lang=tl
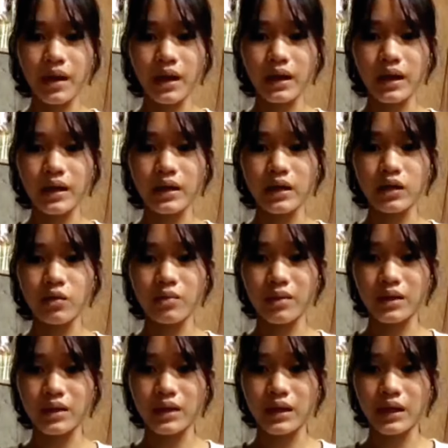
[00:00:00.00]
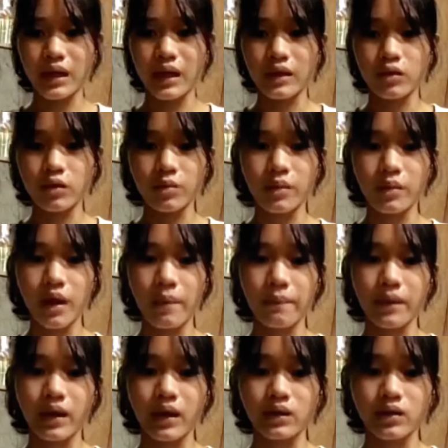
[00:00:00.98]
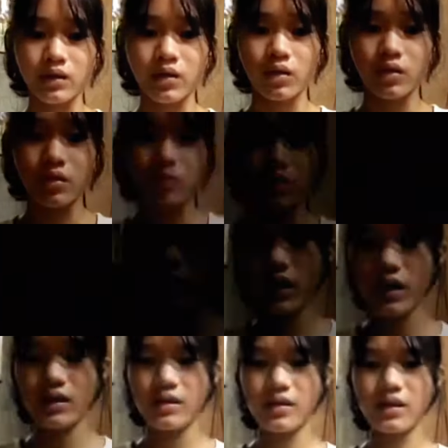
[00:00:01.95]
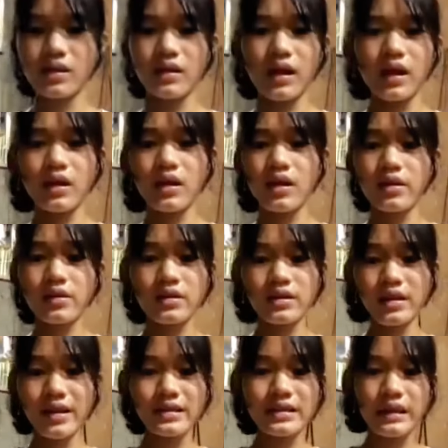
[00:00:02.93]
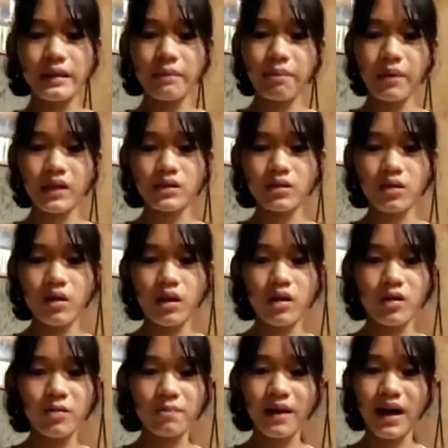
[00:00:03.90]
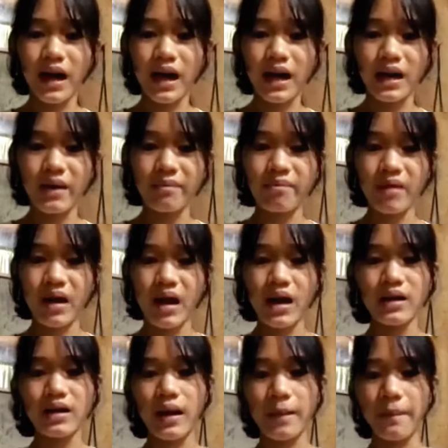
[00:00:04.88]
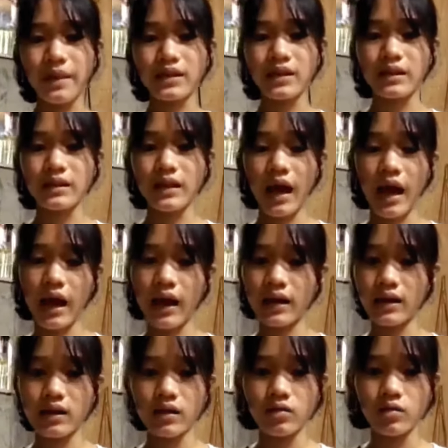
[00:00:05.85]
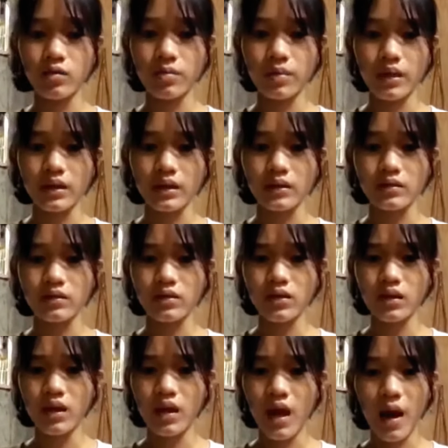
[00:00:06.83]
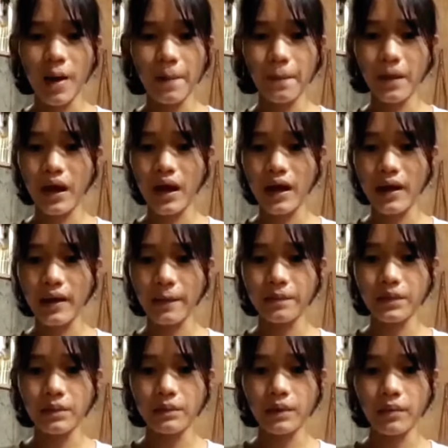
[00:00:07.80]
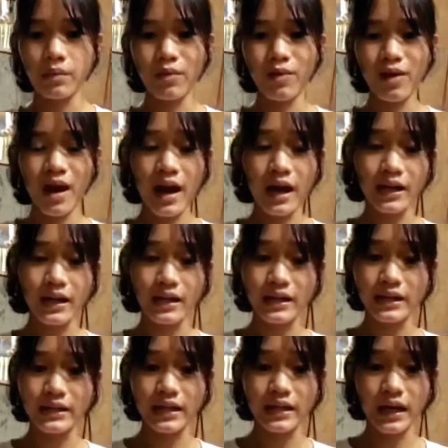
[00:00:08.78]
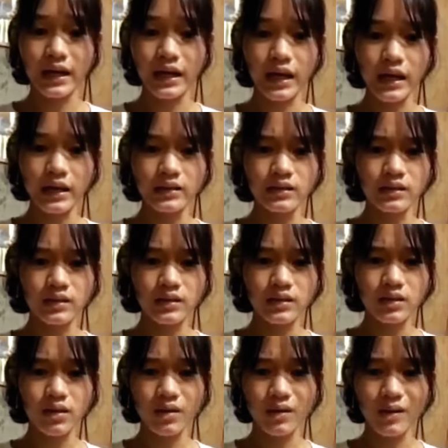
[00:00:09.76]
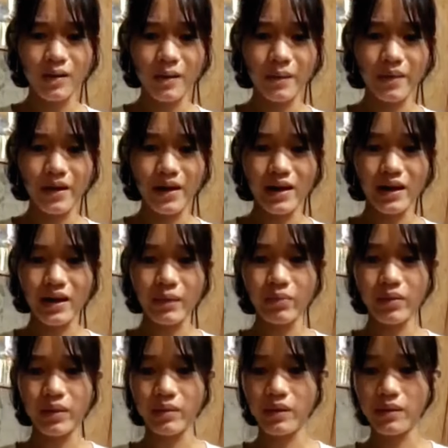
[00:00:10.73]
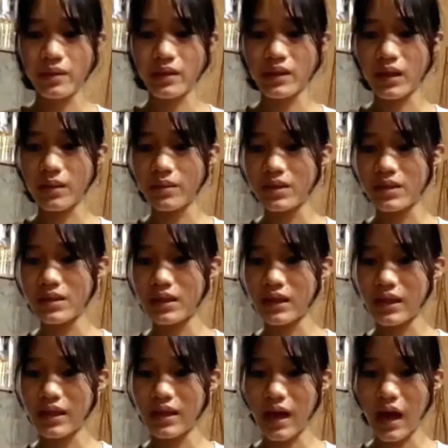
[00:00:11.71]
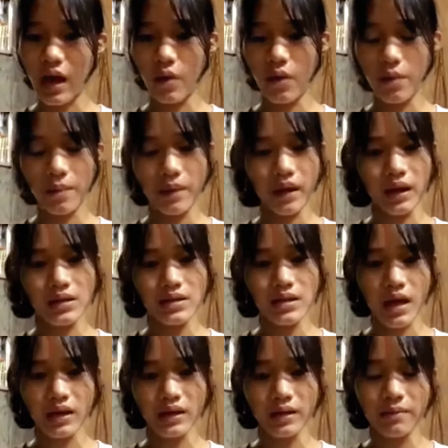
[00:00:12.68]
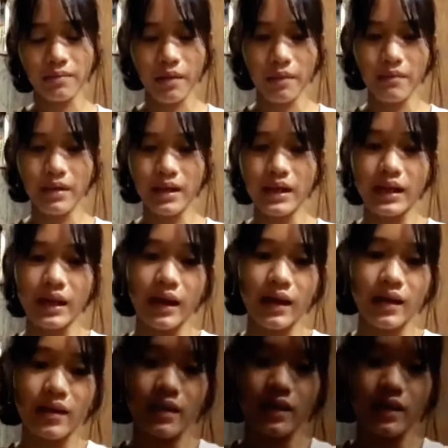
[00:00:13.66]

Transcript: bagay na dumating at umaapekto. Naglalaro sa isipan kung anong pangarap ba ang dapat na tahakin at tuparin. Ang pangarap na may mukha ng ligaya, o ang pangarap na may matamis na ginhawa para sa aking pamilya.